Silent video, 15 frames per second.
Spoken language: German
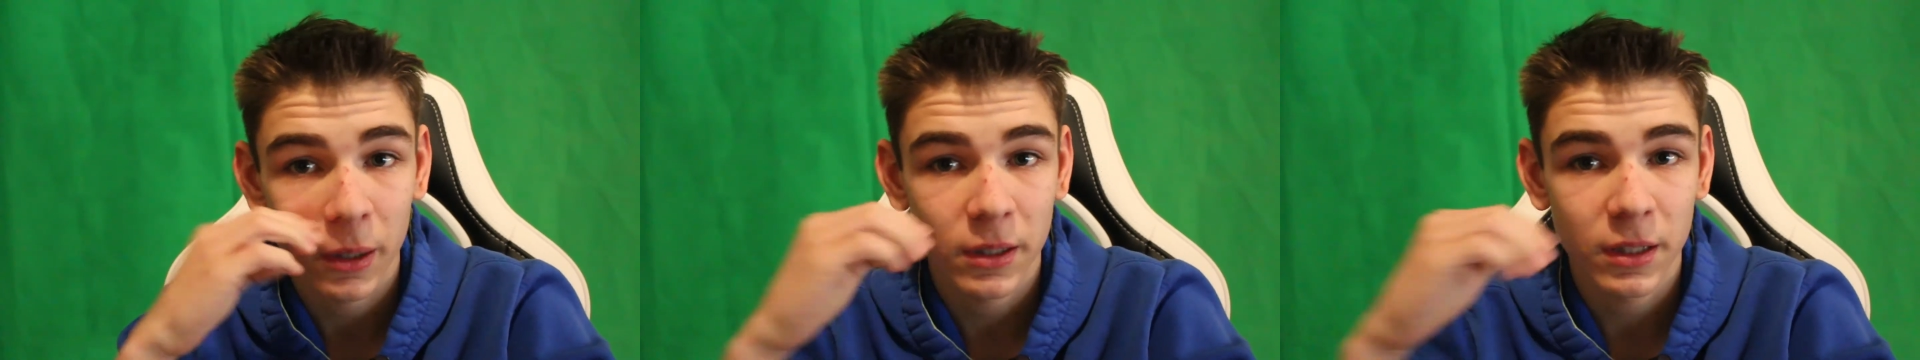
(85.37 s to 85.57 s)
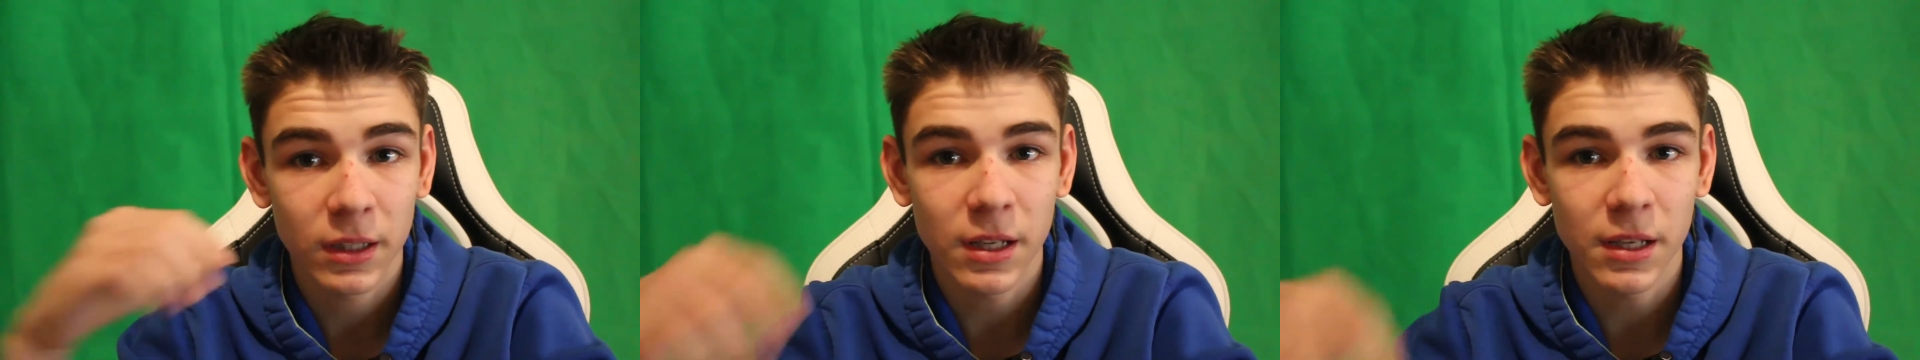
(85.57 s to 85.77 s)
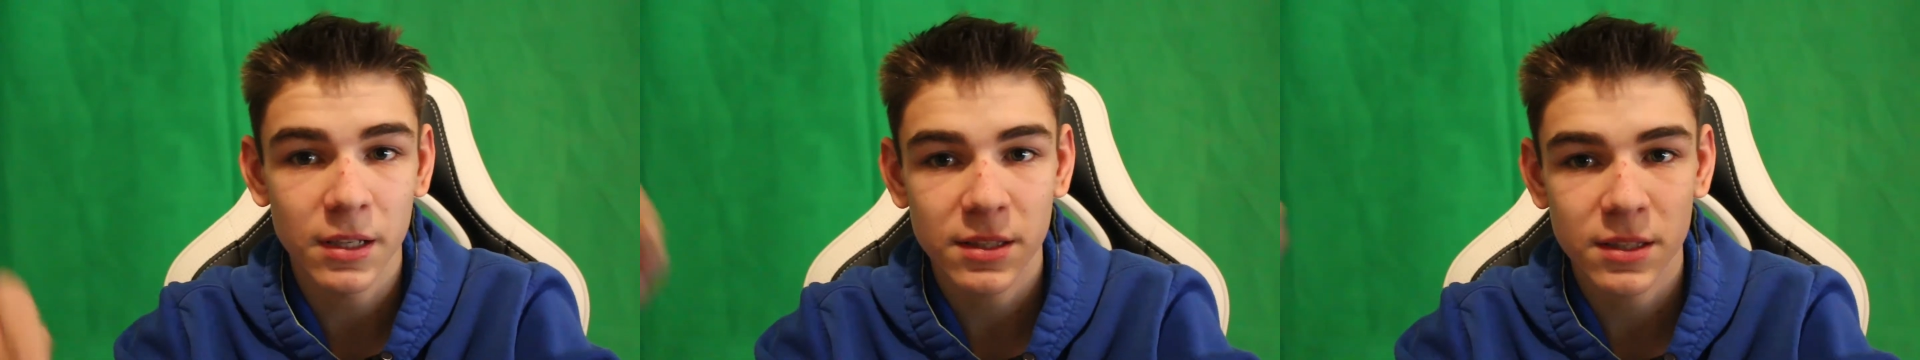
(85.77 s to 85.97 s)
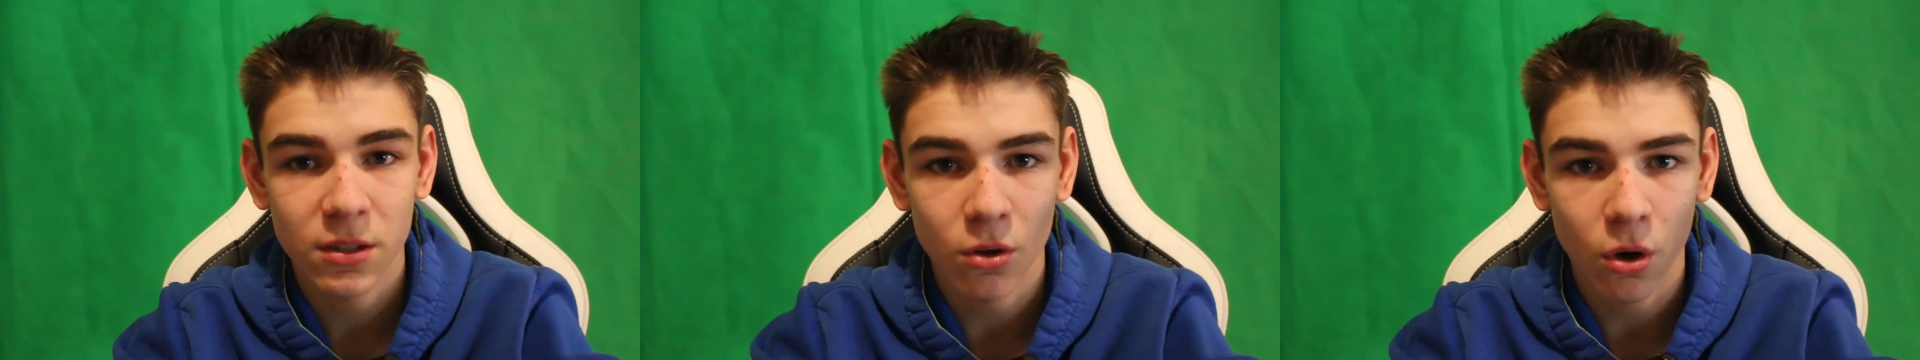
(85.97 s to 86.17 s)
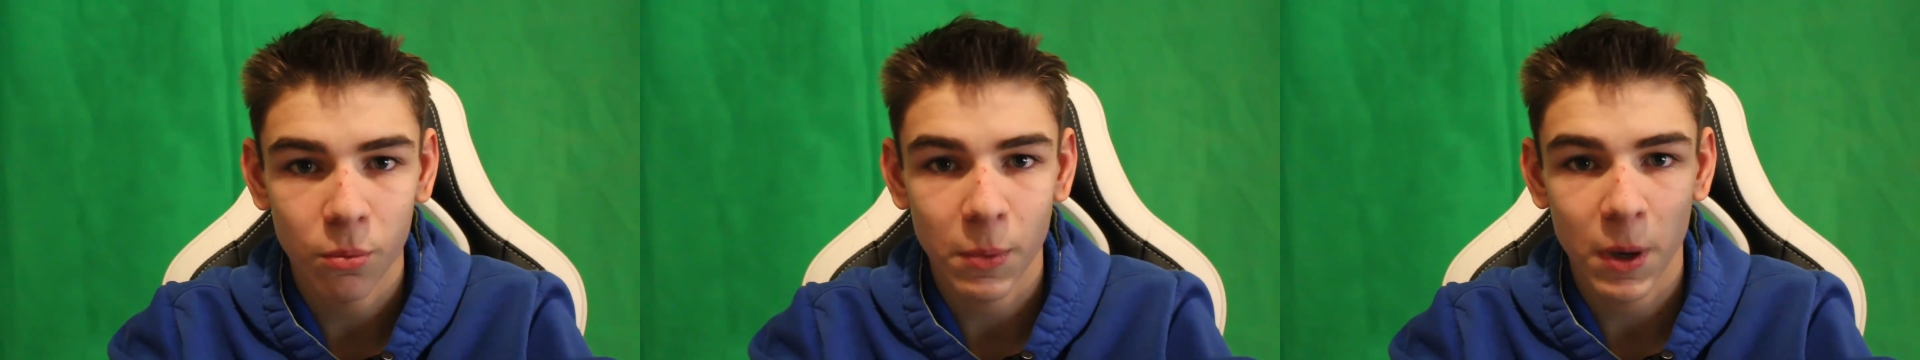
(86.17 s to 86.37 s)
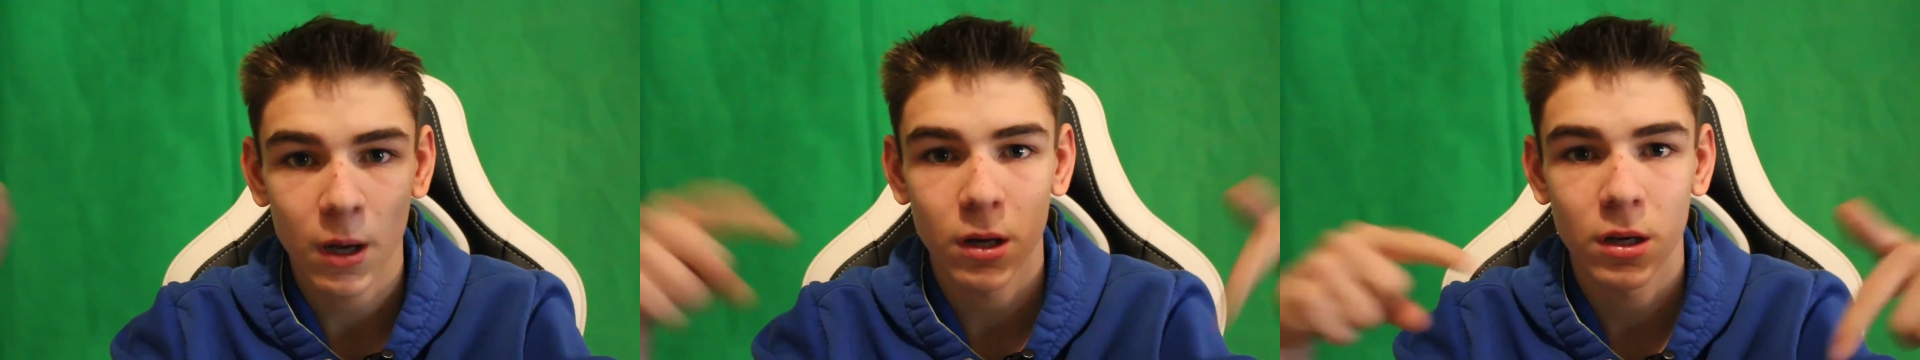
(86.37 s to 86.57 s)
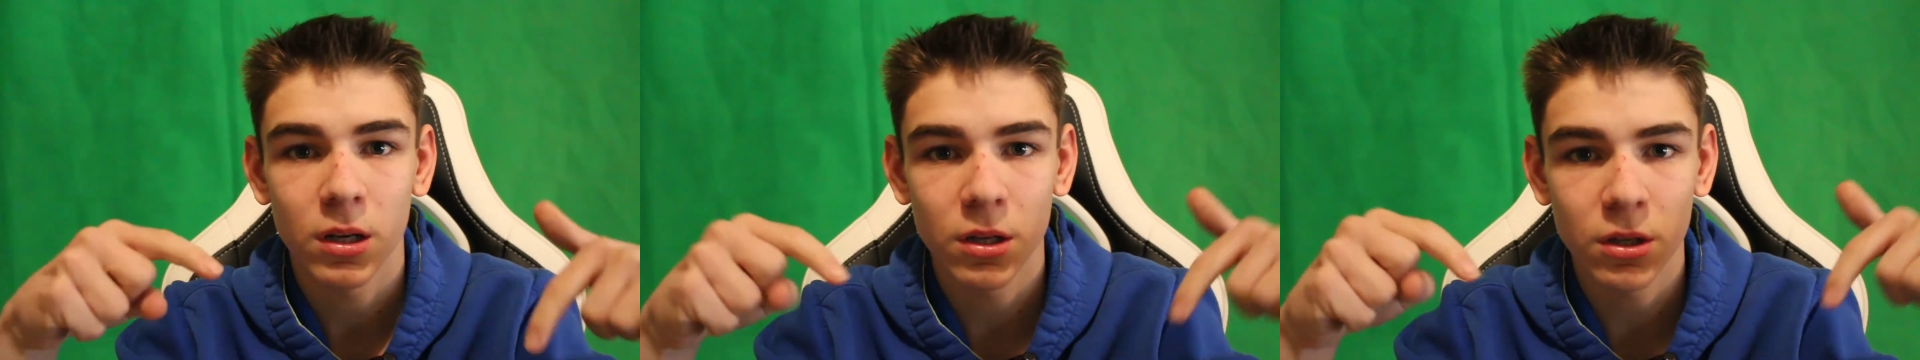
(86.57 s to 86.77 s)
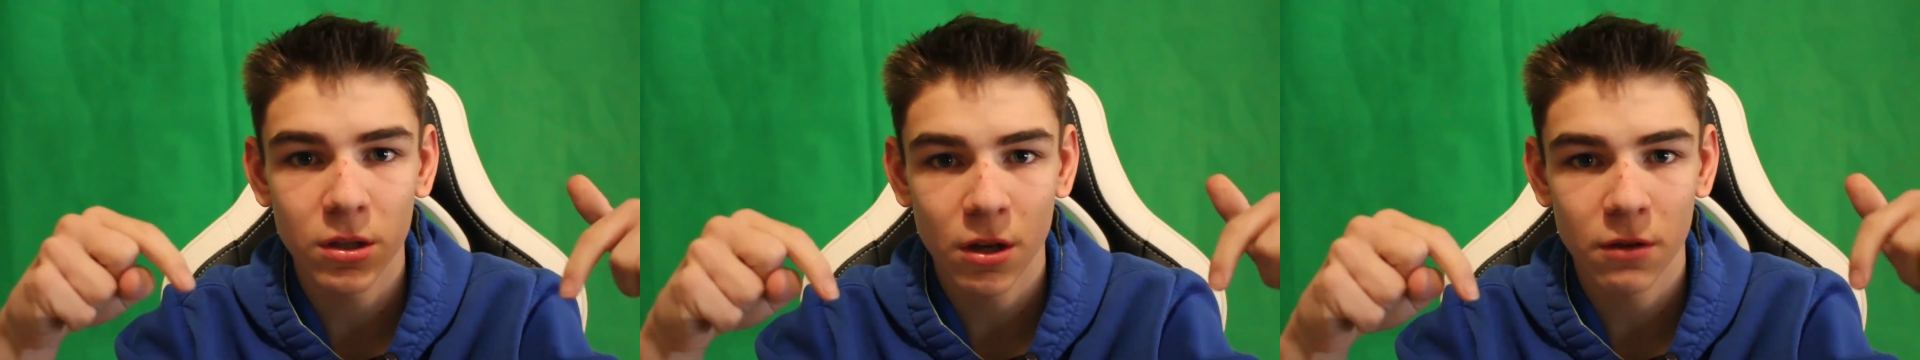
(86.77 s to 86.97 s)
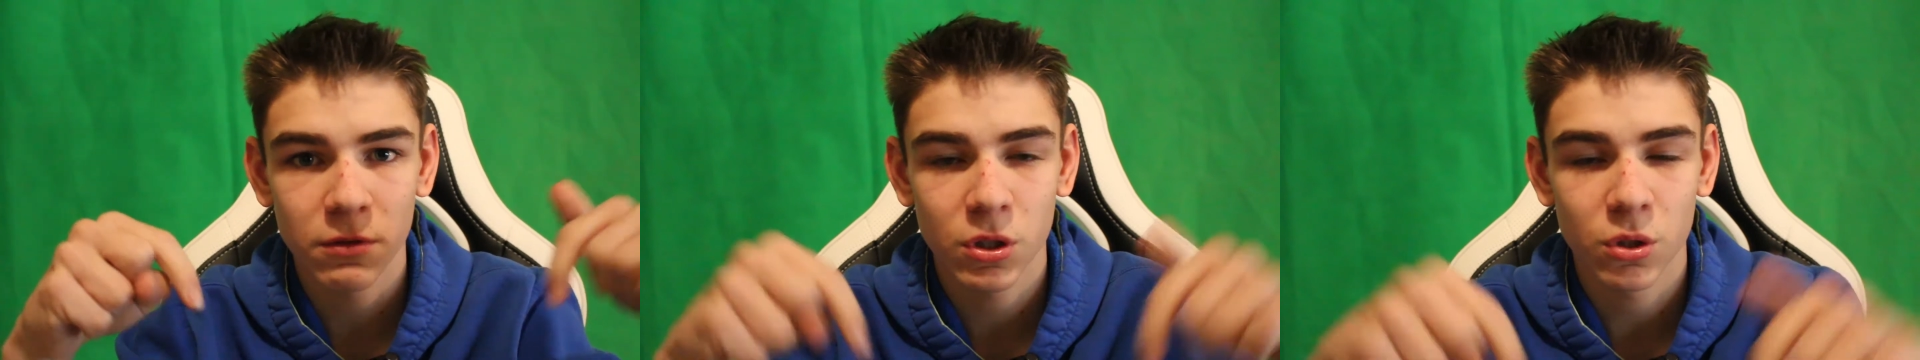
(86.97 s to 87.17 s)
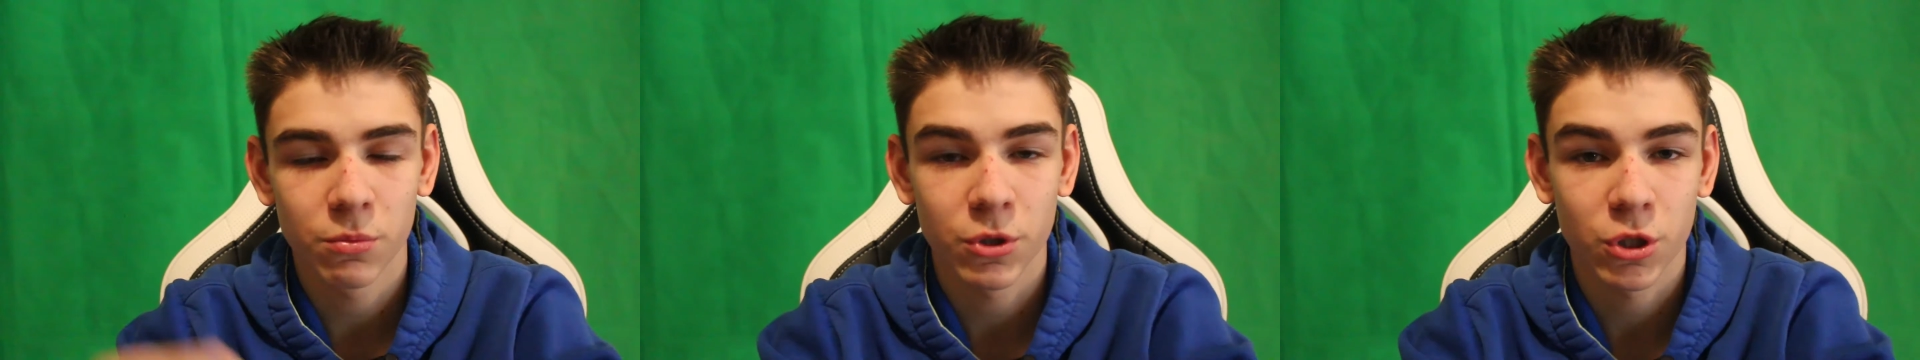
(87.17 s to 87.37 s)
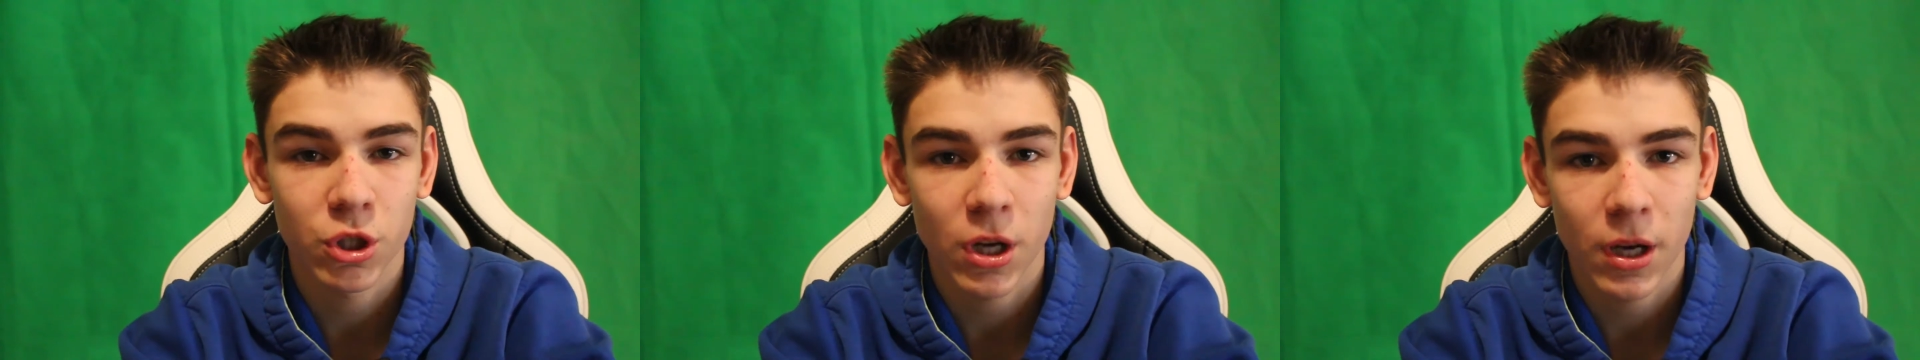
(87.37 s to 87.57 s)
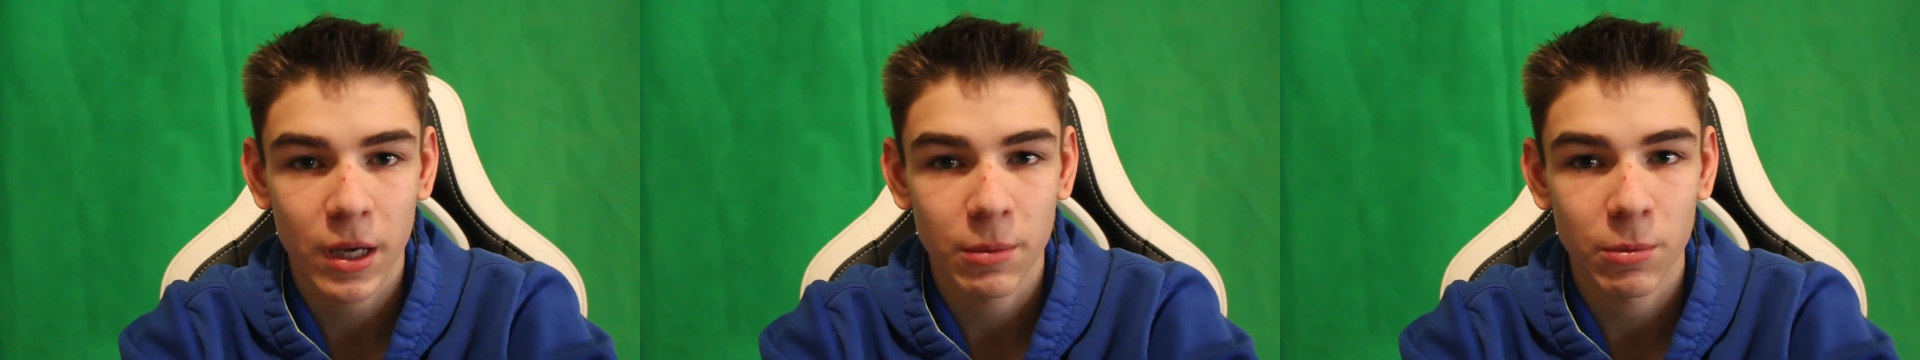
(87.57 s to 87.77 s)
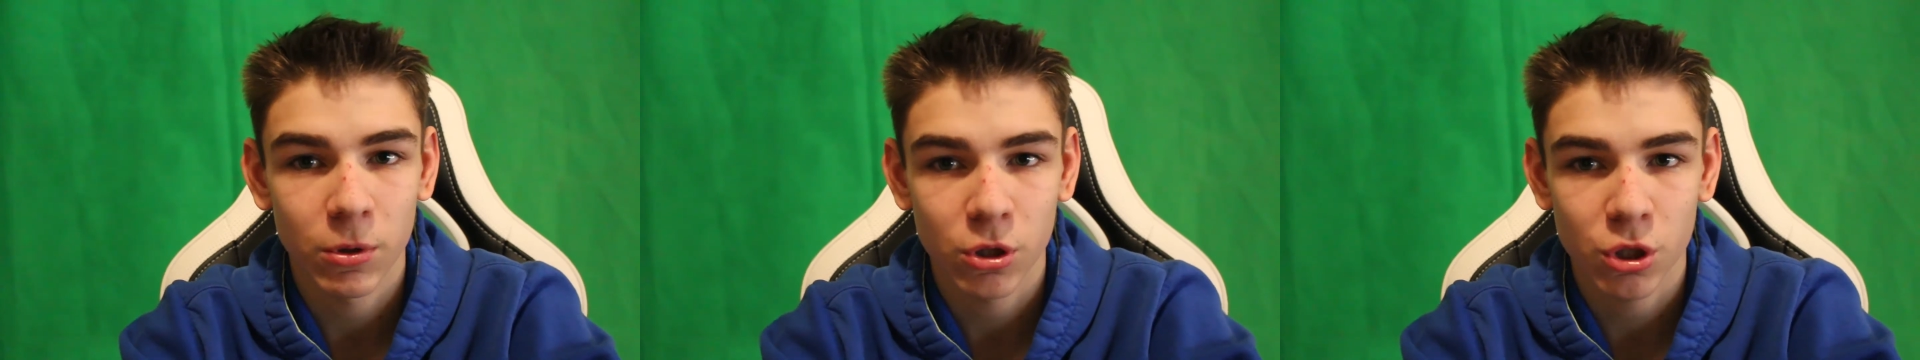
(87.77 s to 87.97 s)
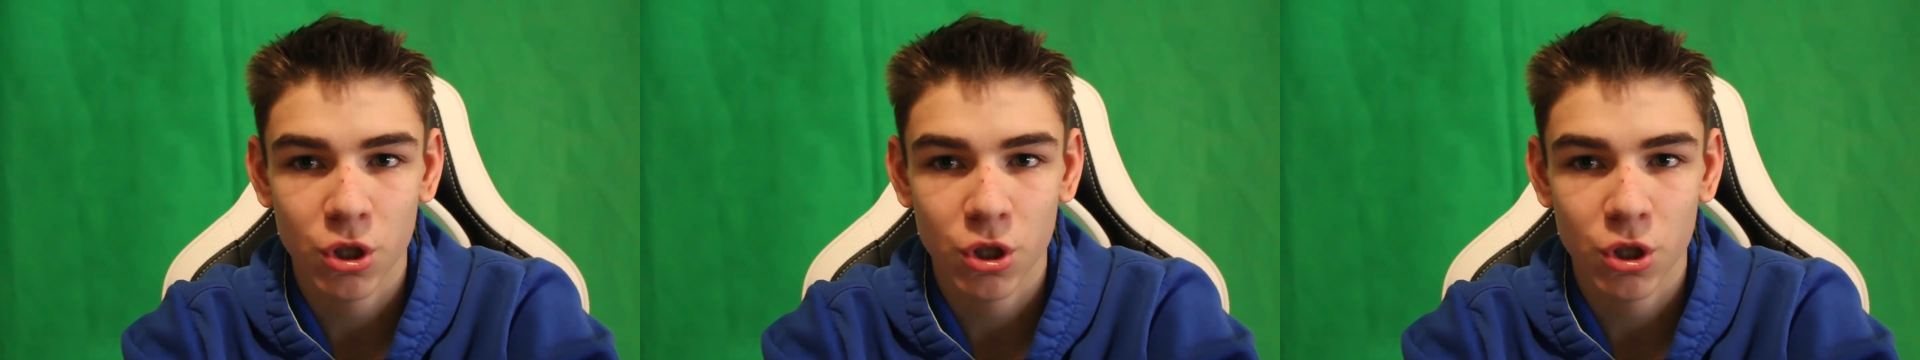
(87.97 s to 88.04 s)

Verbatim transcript: Die Links sind nochmal in der Videobeschreibung,